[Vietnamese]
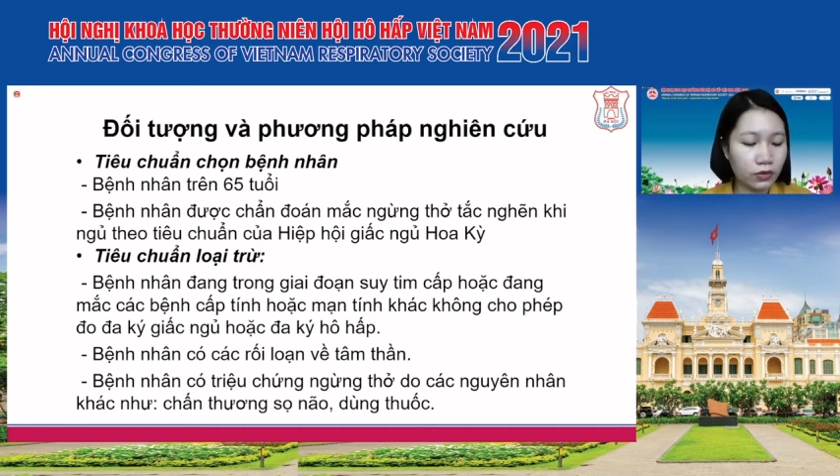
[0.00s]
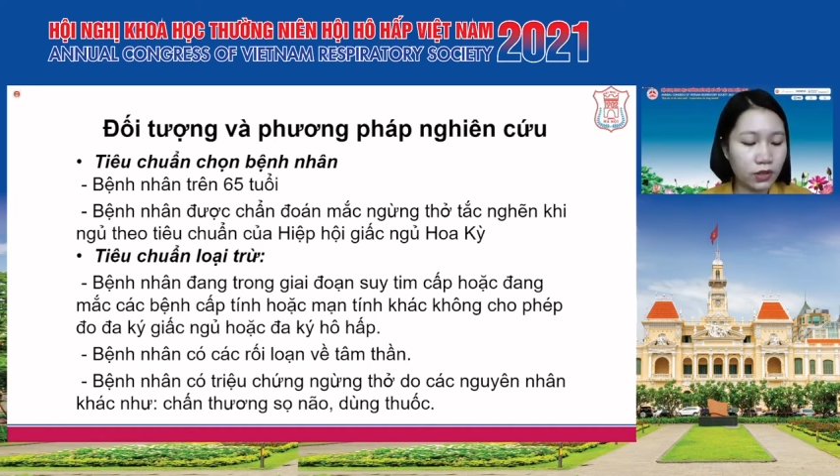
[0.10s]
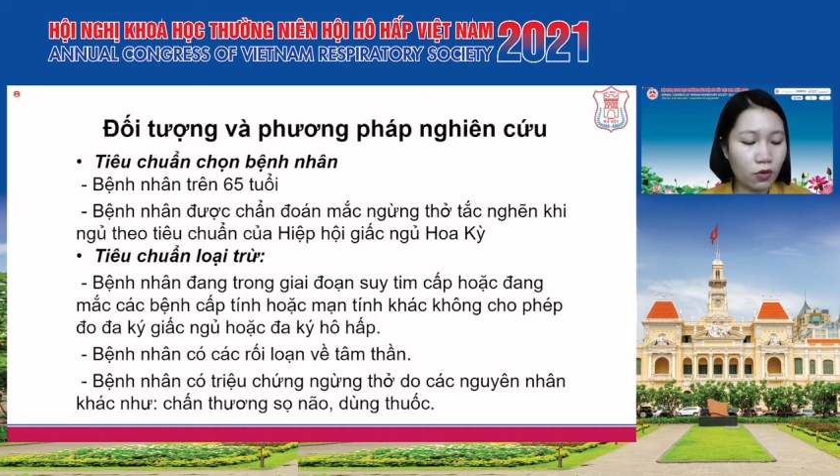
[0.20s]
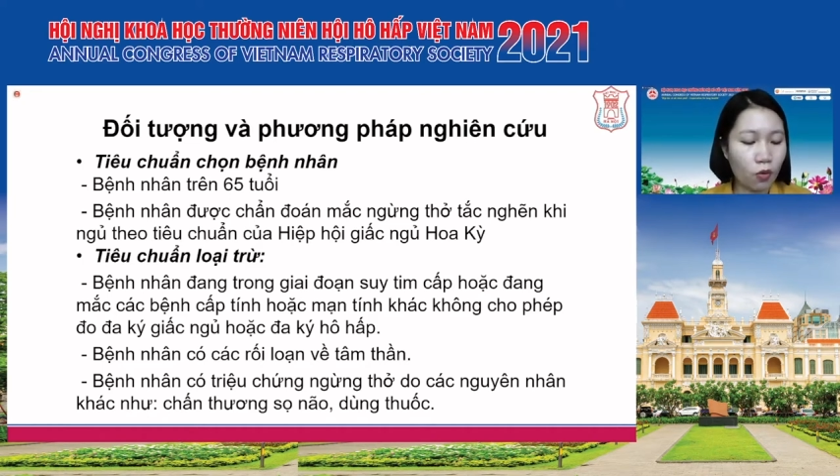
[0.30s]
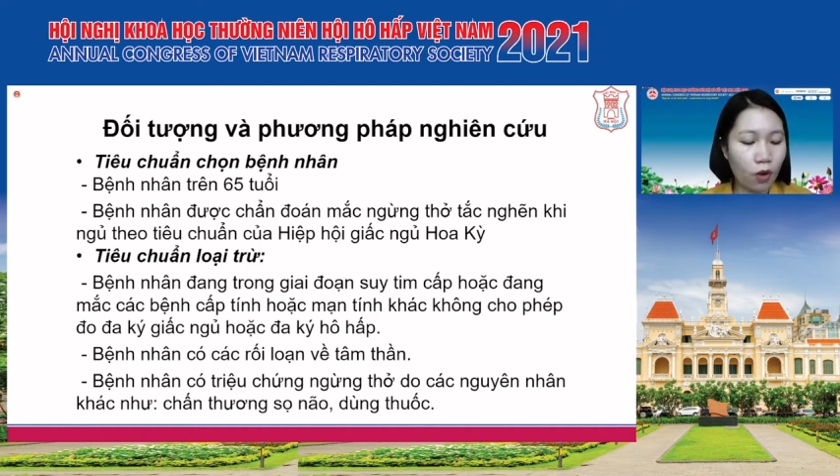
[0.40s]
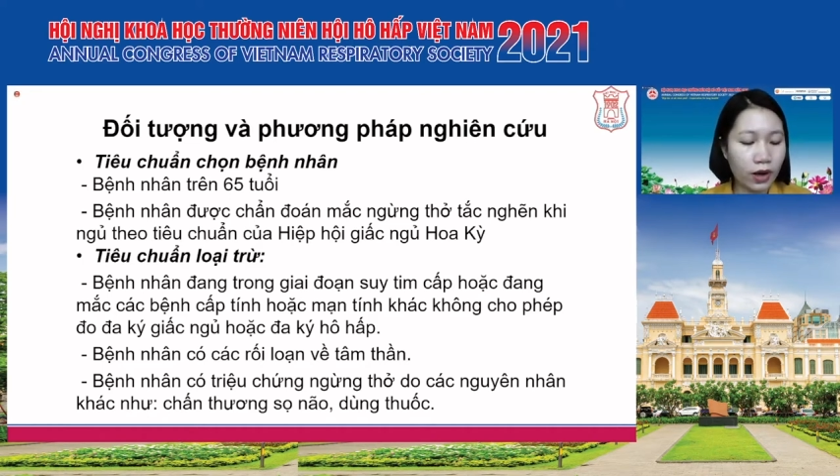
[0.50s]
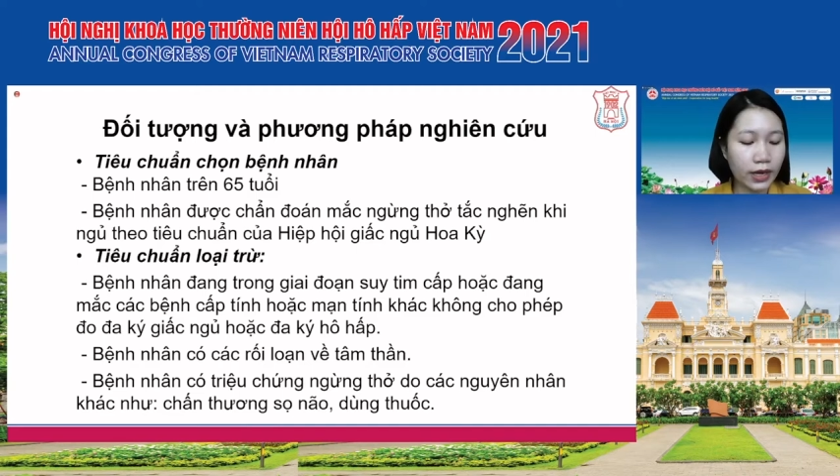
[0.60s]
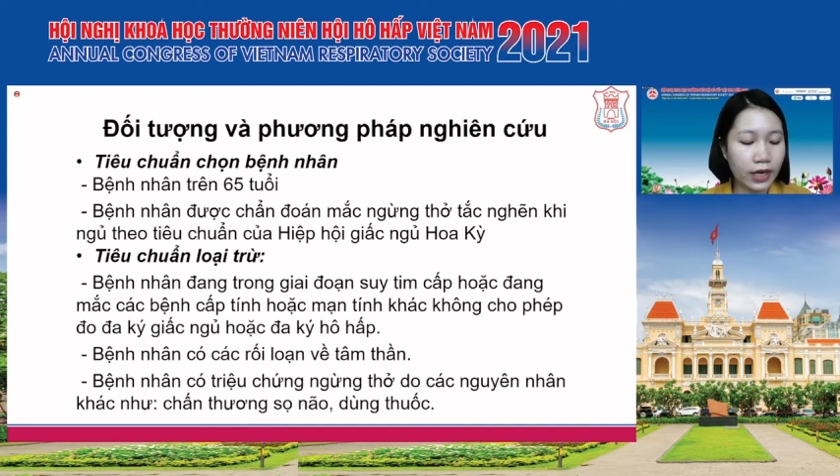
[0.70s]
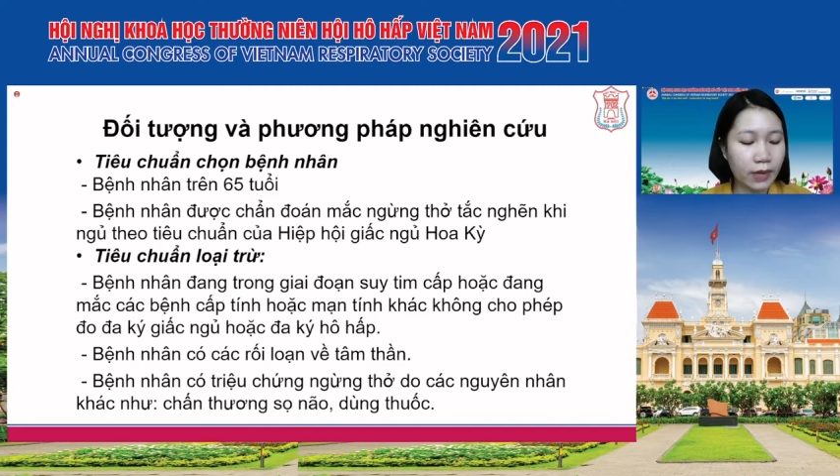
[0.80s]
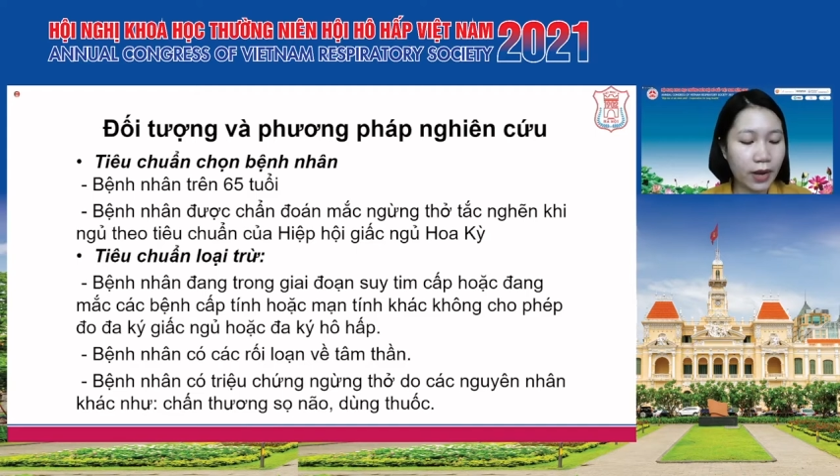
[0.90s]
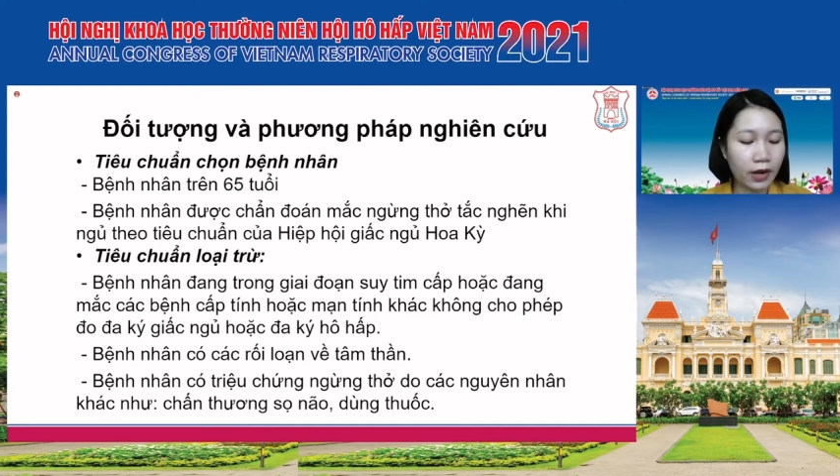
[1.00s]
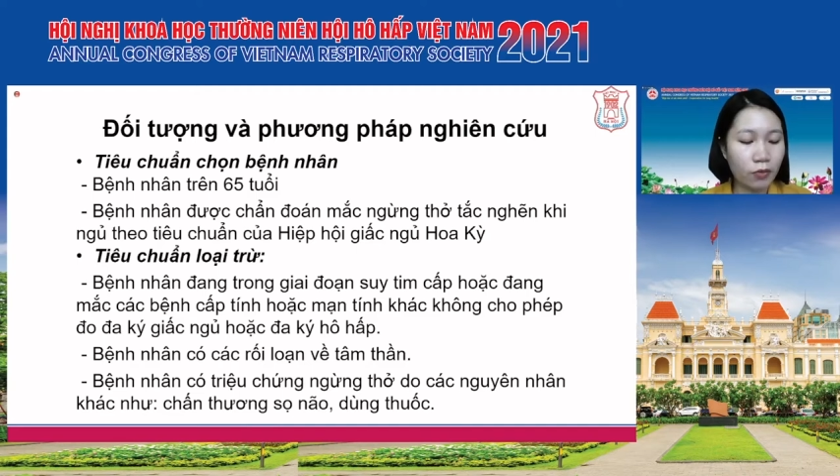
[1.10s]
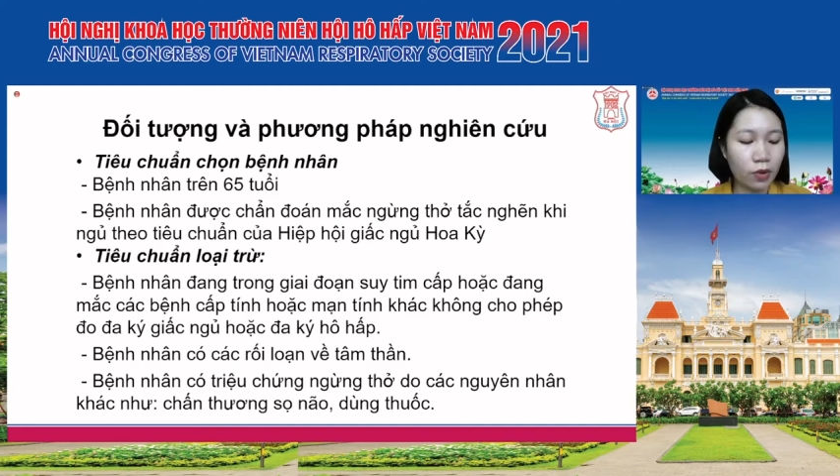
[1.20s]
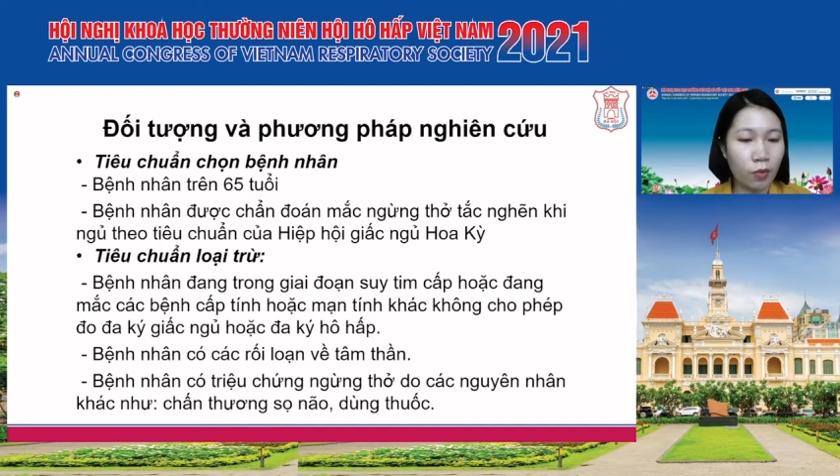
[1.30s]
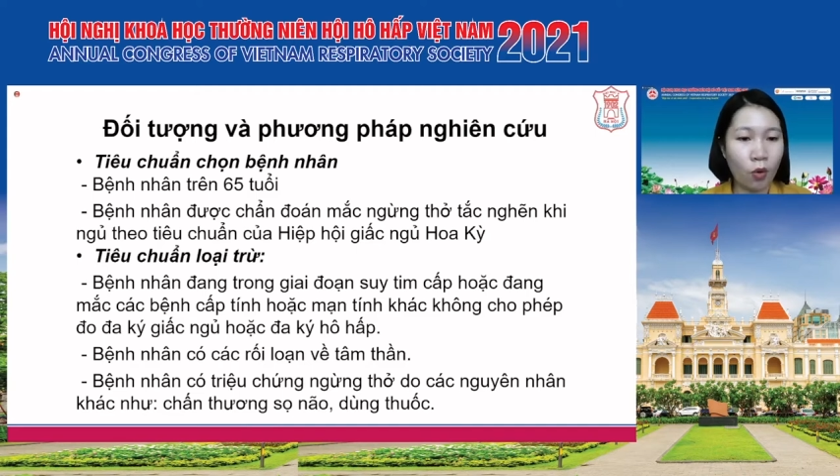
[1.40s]
giấc ngủ Hoa Kỳ năm
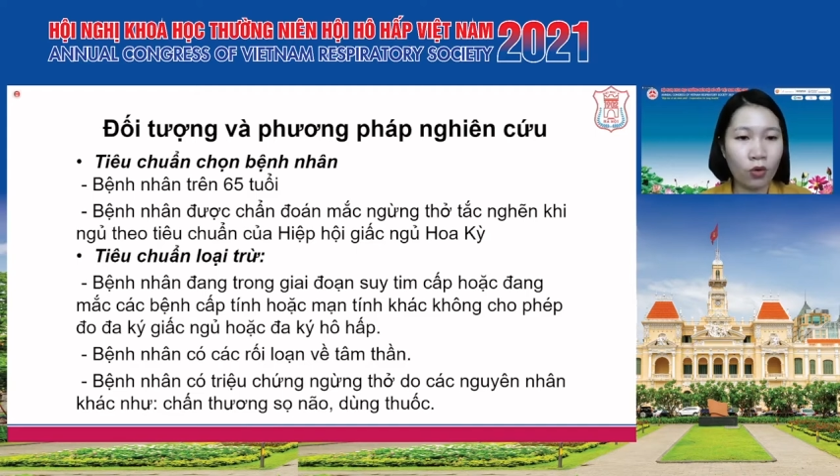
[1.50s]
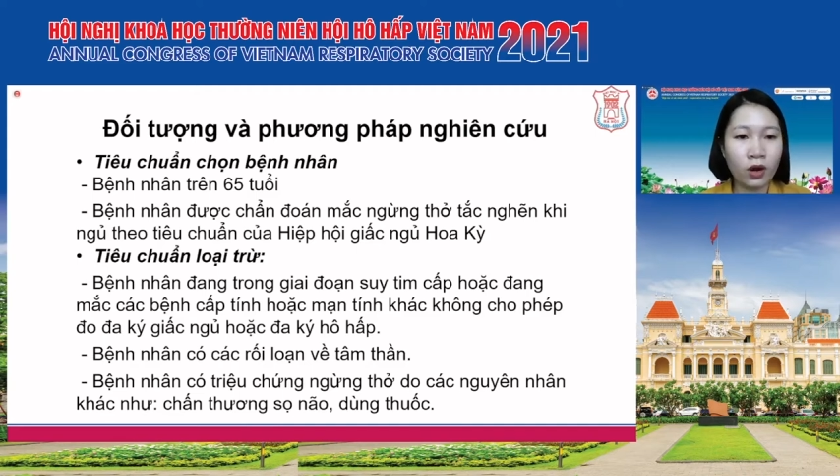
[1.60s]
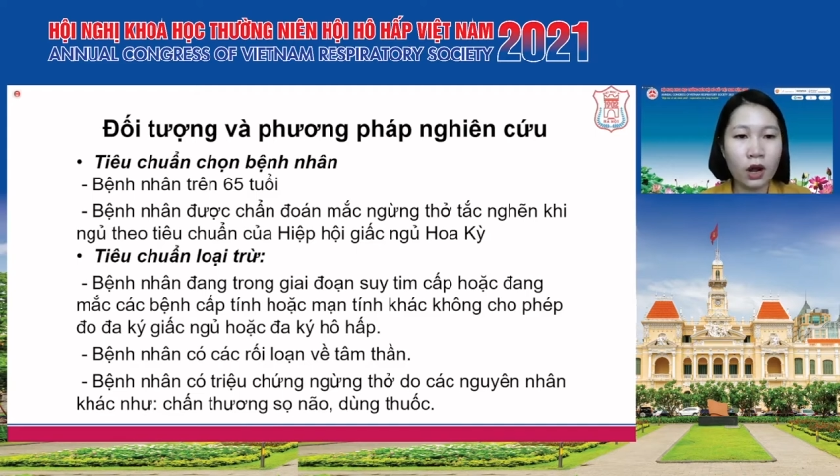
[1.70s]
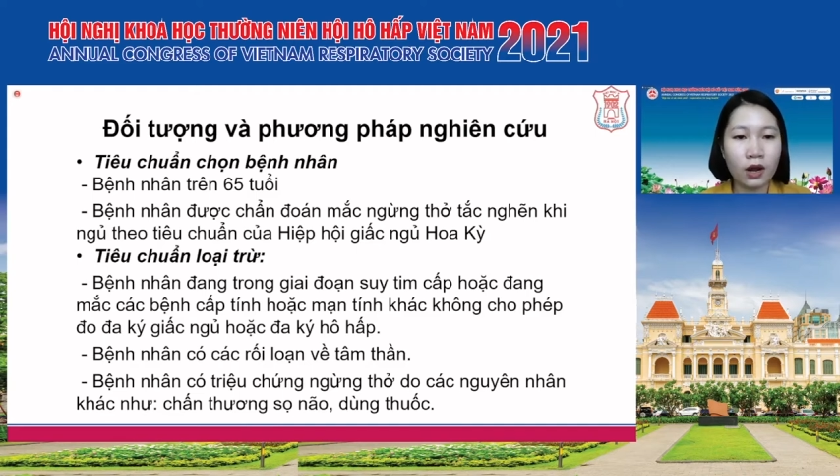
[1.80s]
2014